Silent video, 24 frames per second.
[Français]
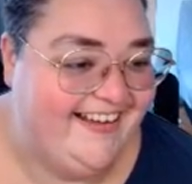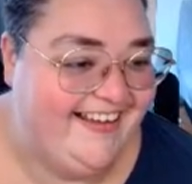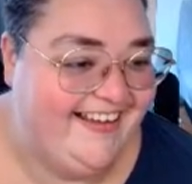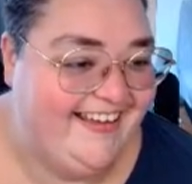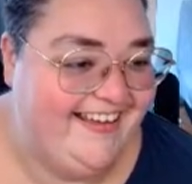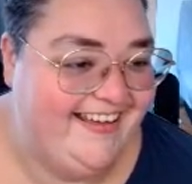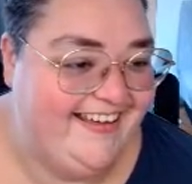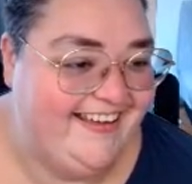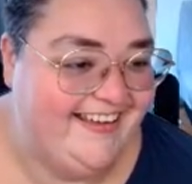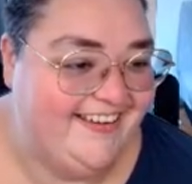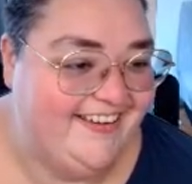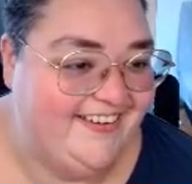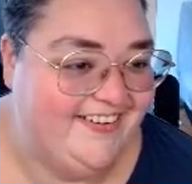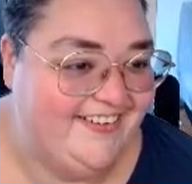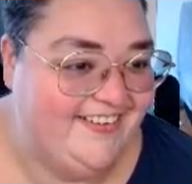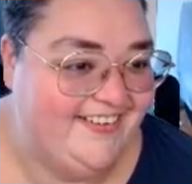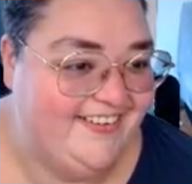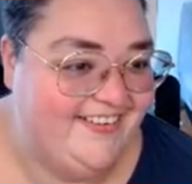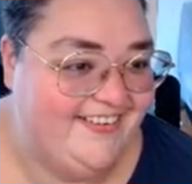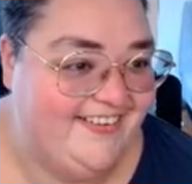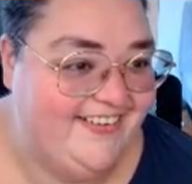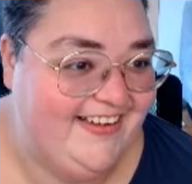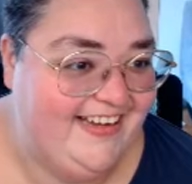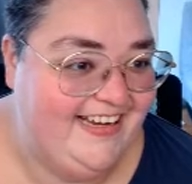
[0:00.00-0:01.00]
Et,
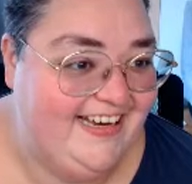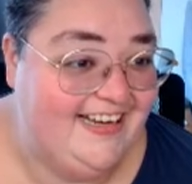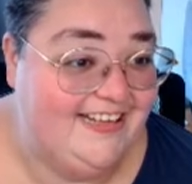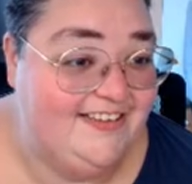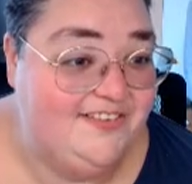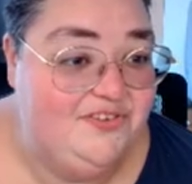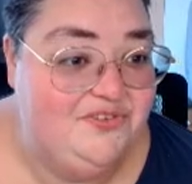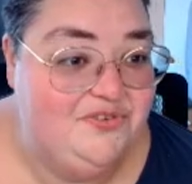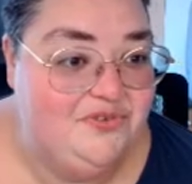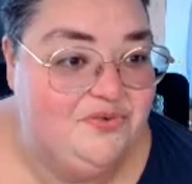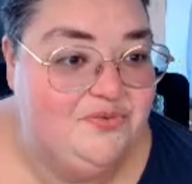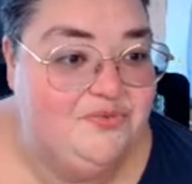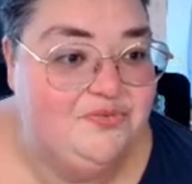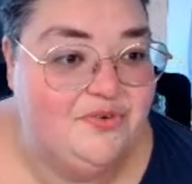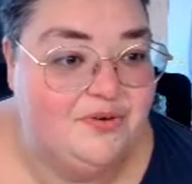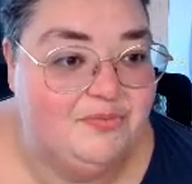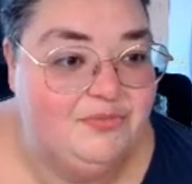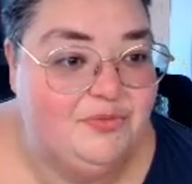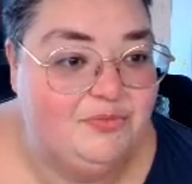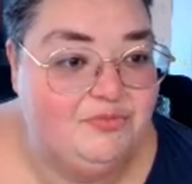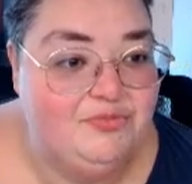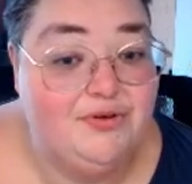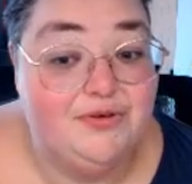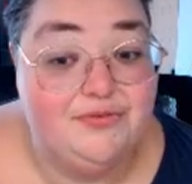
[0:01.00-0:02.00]
là-dessus, moi,
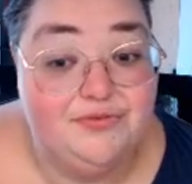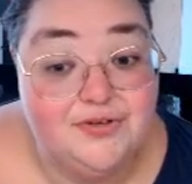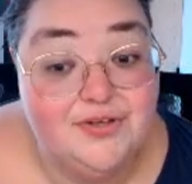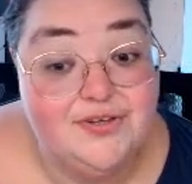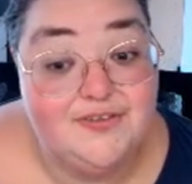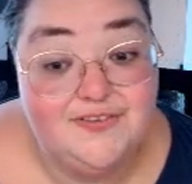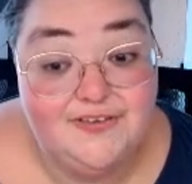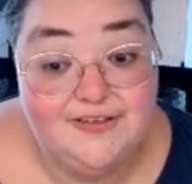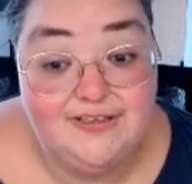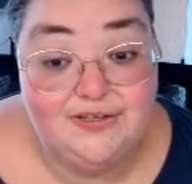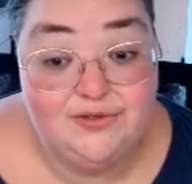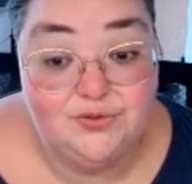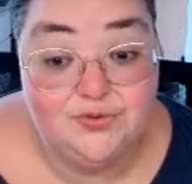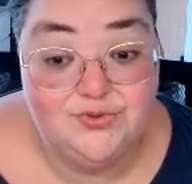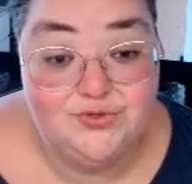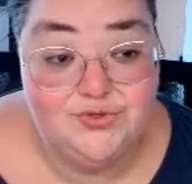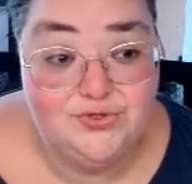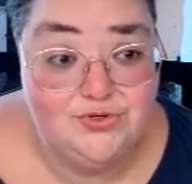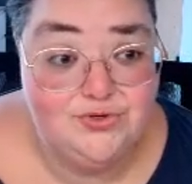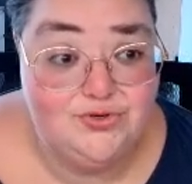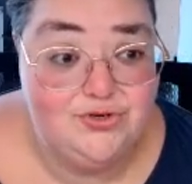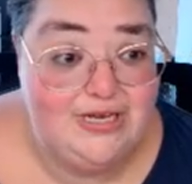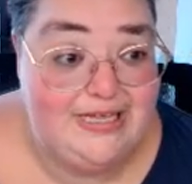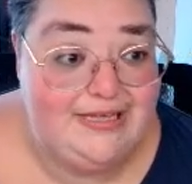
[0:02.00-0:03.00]
mon point fort, c'est que
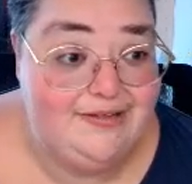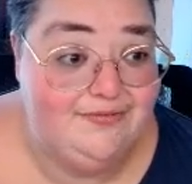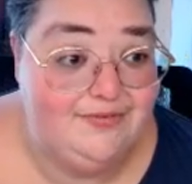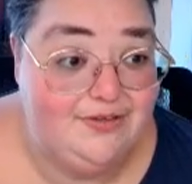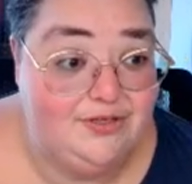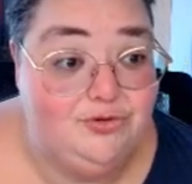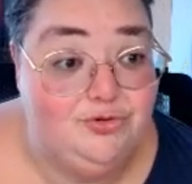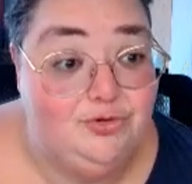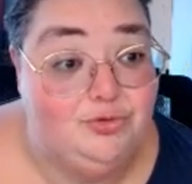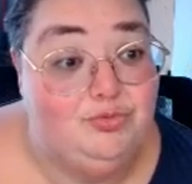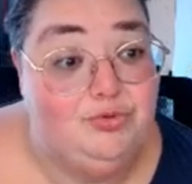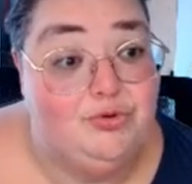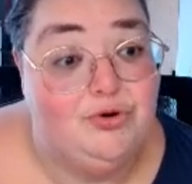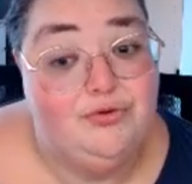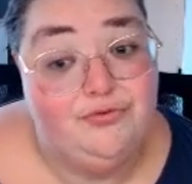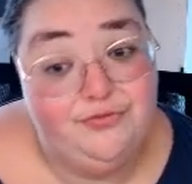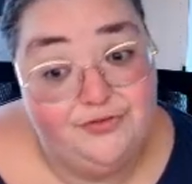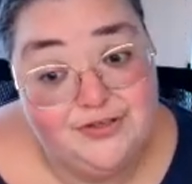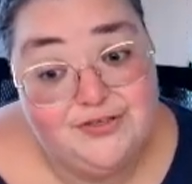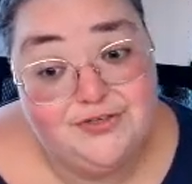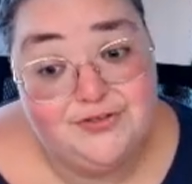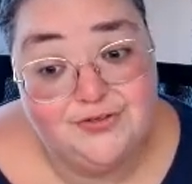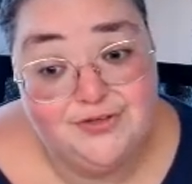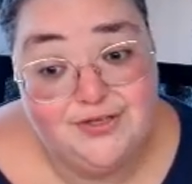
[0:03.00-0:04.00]
je l'ai vécu
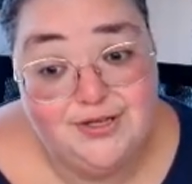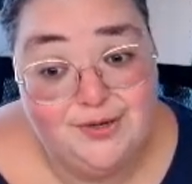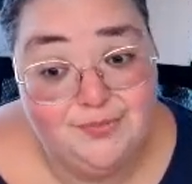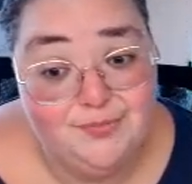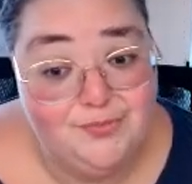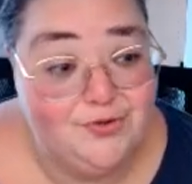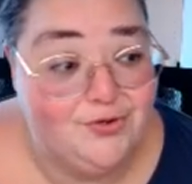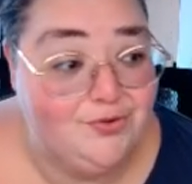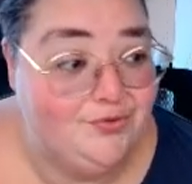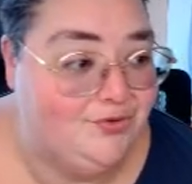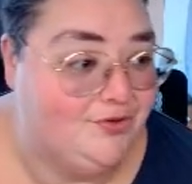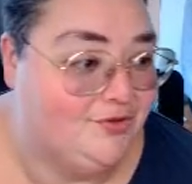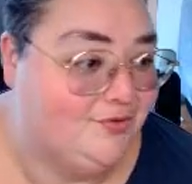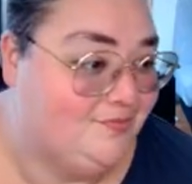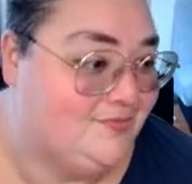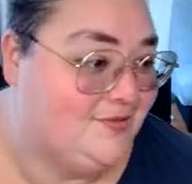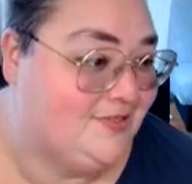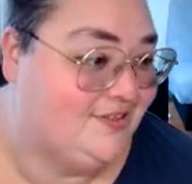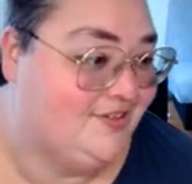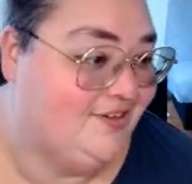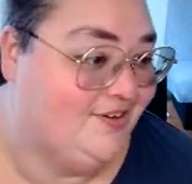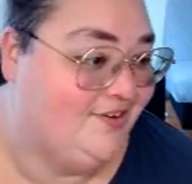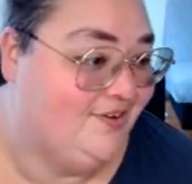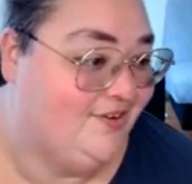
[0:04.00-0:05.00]
professionnellement en tant que
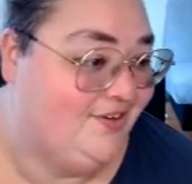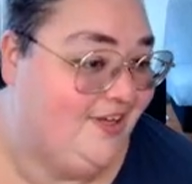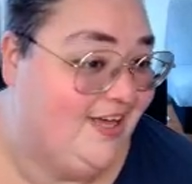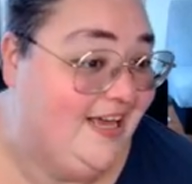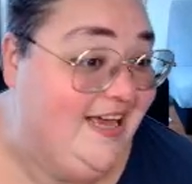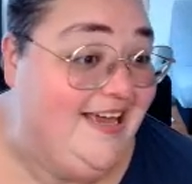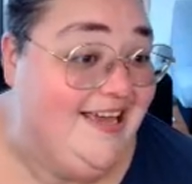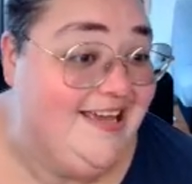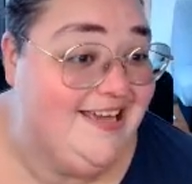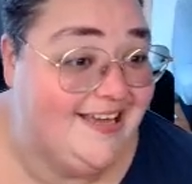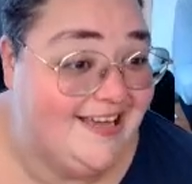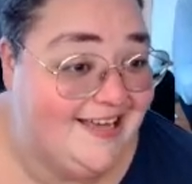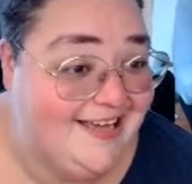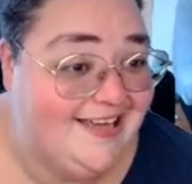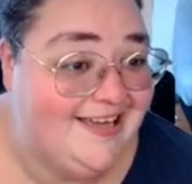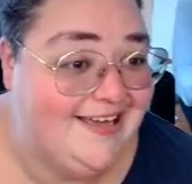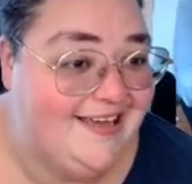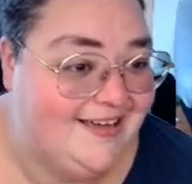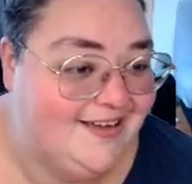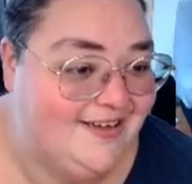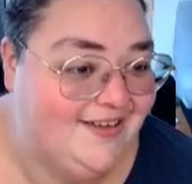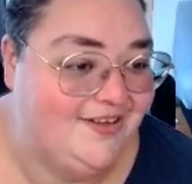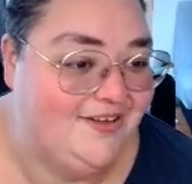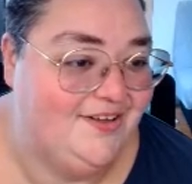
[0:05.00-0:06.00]
psychologue
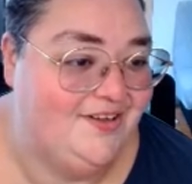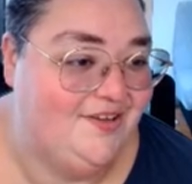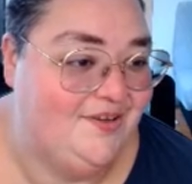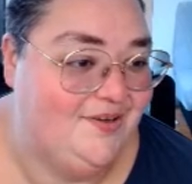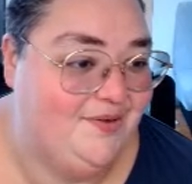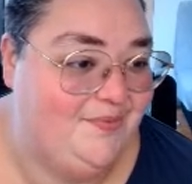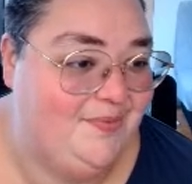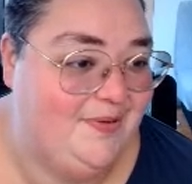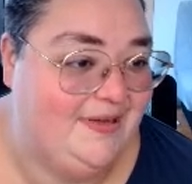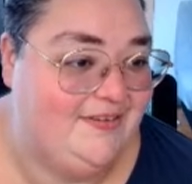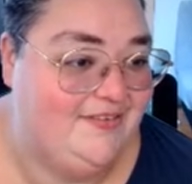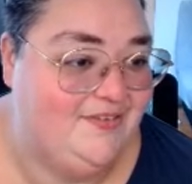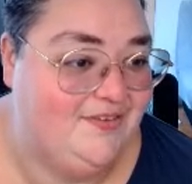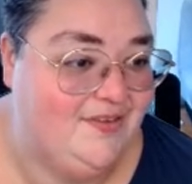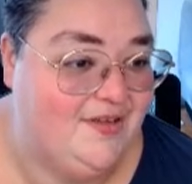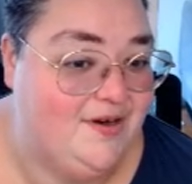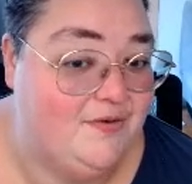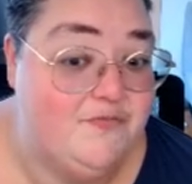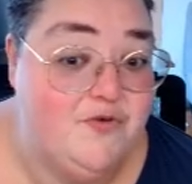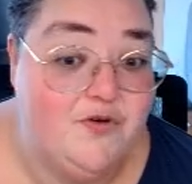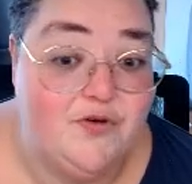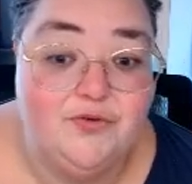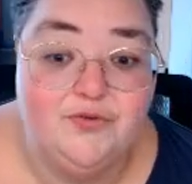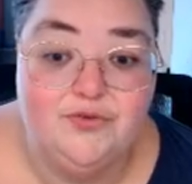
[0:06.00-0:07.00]
et
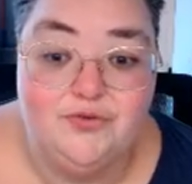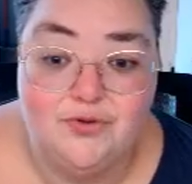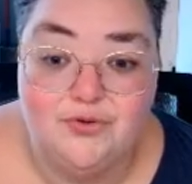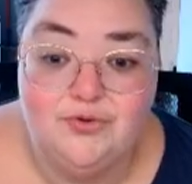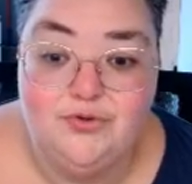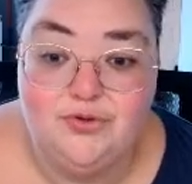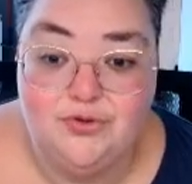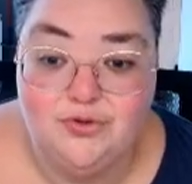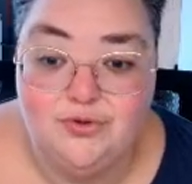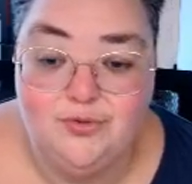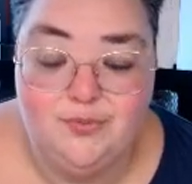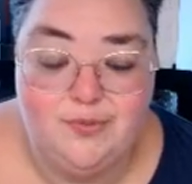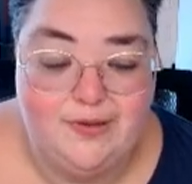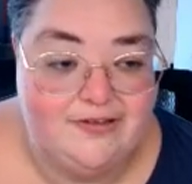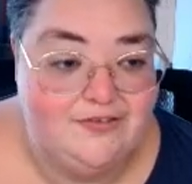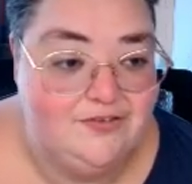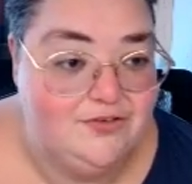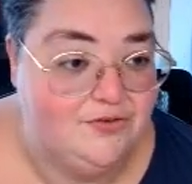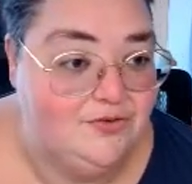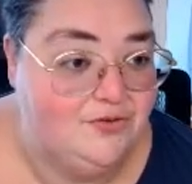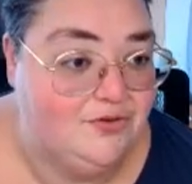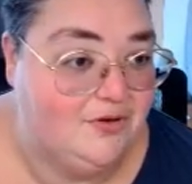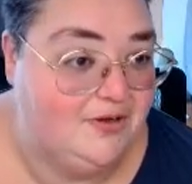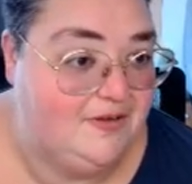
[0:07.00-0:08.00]
personnellement en tant que
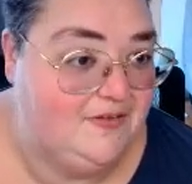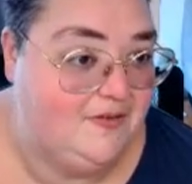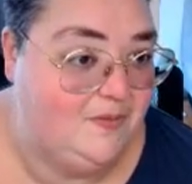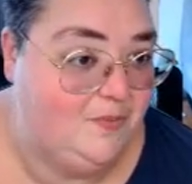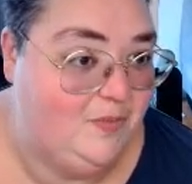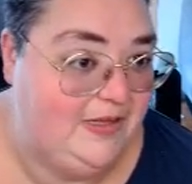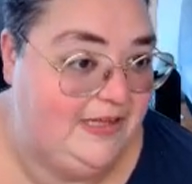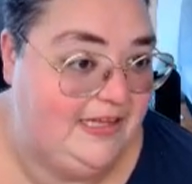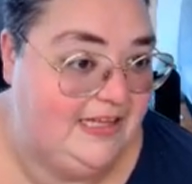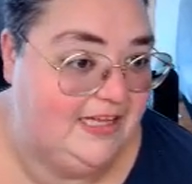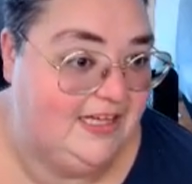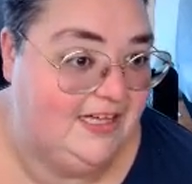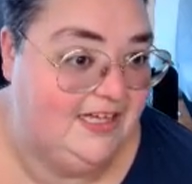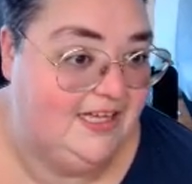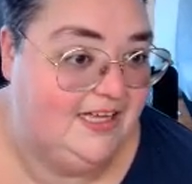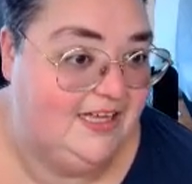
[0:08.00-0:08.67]
personne neuroatypique.